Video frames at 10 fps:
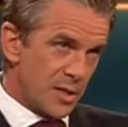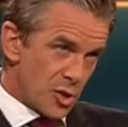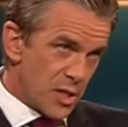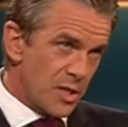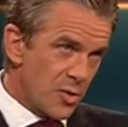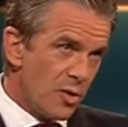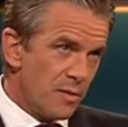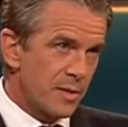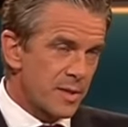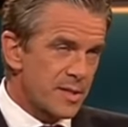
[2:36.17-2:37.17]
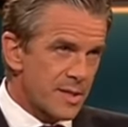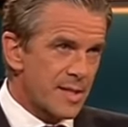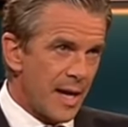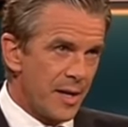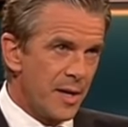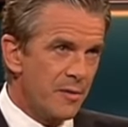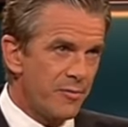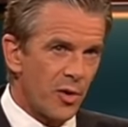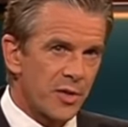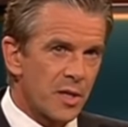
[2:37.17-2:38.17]
die STIKO, das ist das eine,
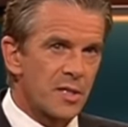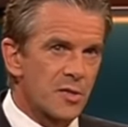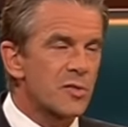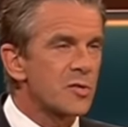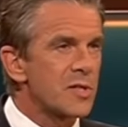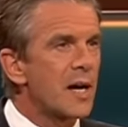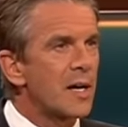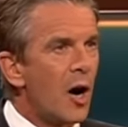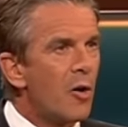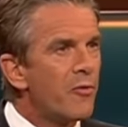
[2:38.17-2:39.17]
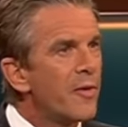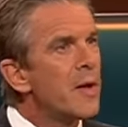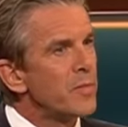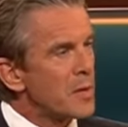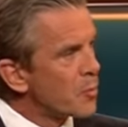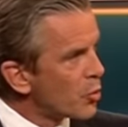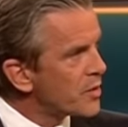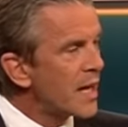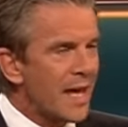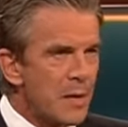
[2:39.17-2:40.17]
fordern die sozusagen auf, im
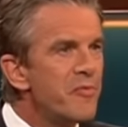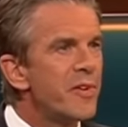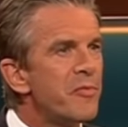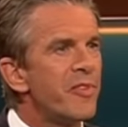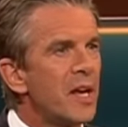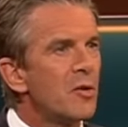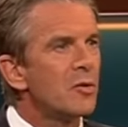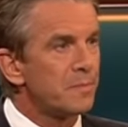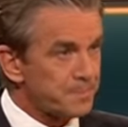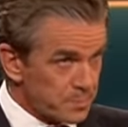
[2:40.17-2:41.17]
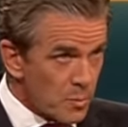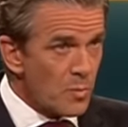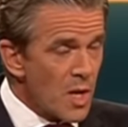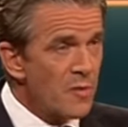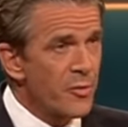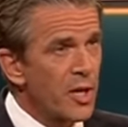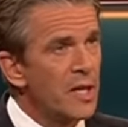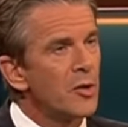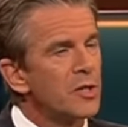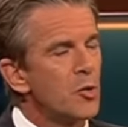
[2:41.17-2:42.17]
Grunde eine Impfempfehlung für
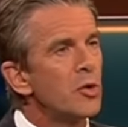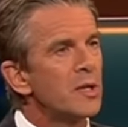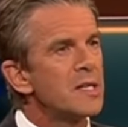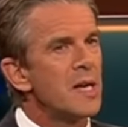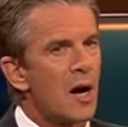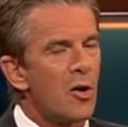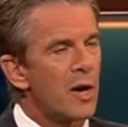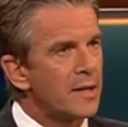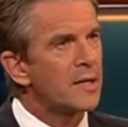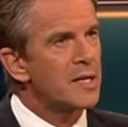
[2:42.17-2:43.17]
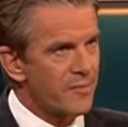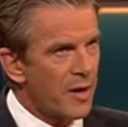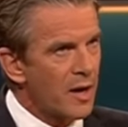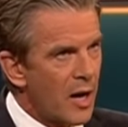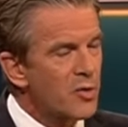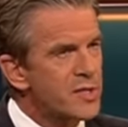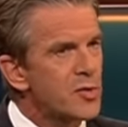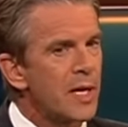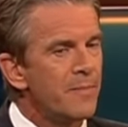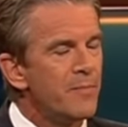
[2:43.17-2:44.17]
Kinder und Jugendliche auch endlich äh,
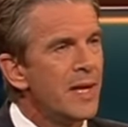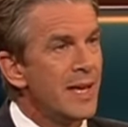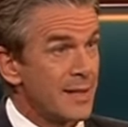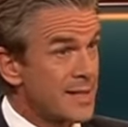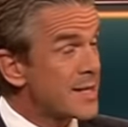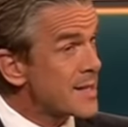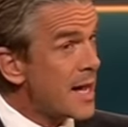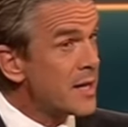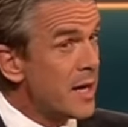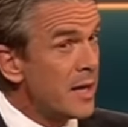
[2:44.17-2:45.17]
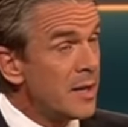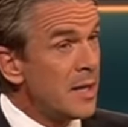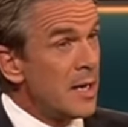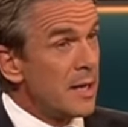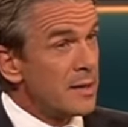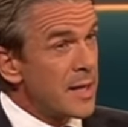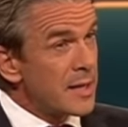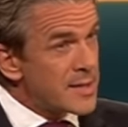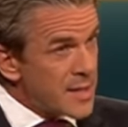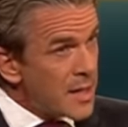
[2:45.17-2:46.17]
rauszugeben. Das ist das eine.
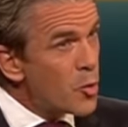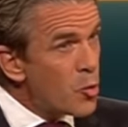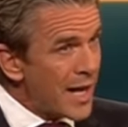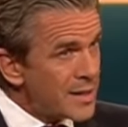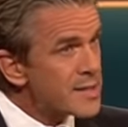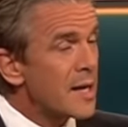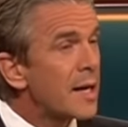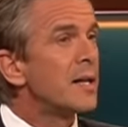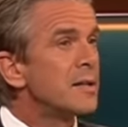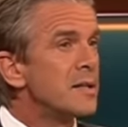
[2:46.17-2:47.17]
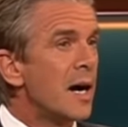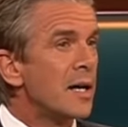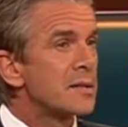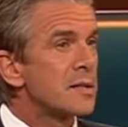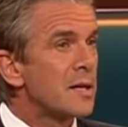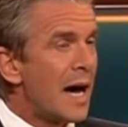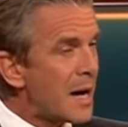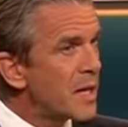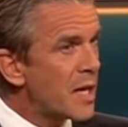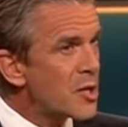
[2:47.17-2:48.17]
Der CDU-Kanzlerkandidat
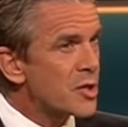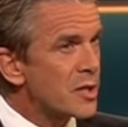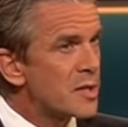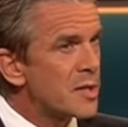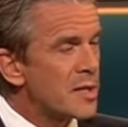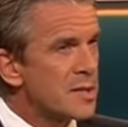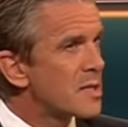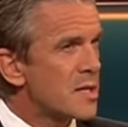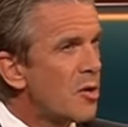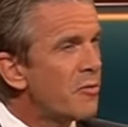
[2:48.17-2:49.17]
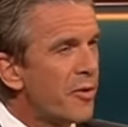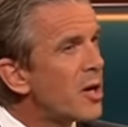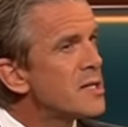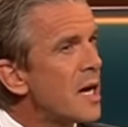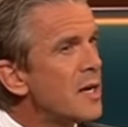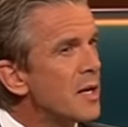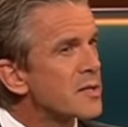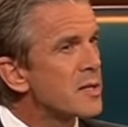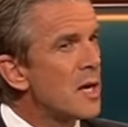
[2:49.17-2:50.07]
Armin Laschet sieht das auch völlig anders.